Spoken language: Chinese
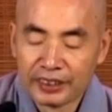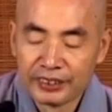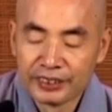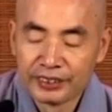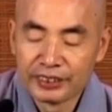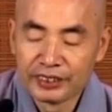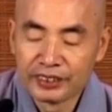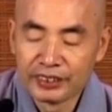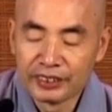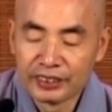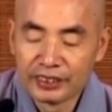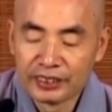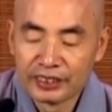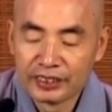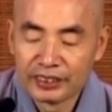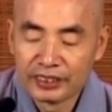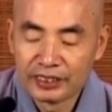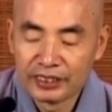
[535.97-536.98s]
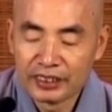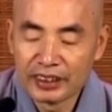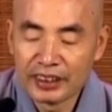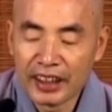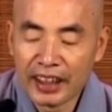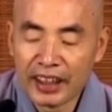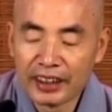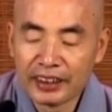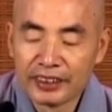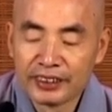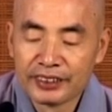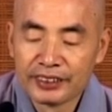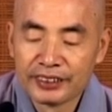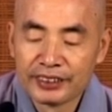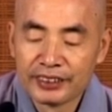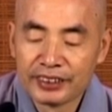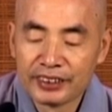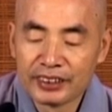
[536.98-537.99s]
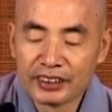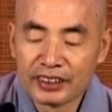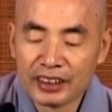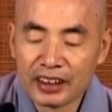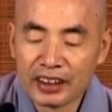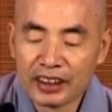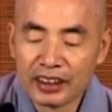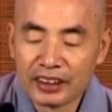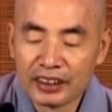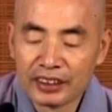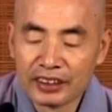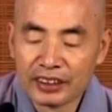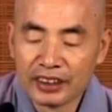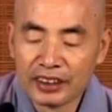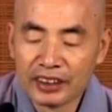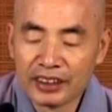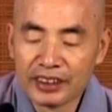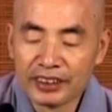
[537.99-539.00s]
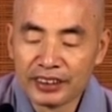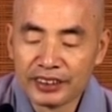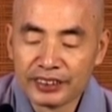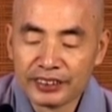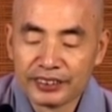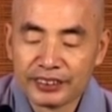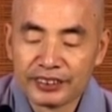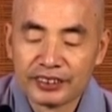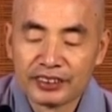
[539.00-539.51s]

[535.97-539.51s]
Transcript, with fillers: 就是称扬自己的能力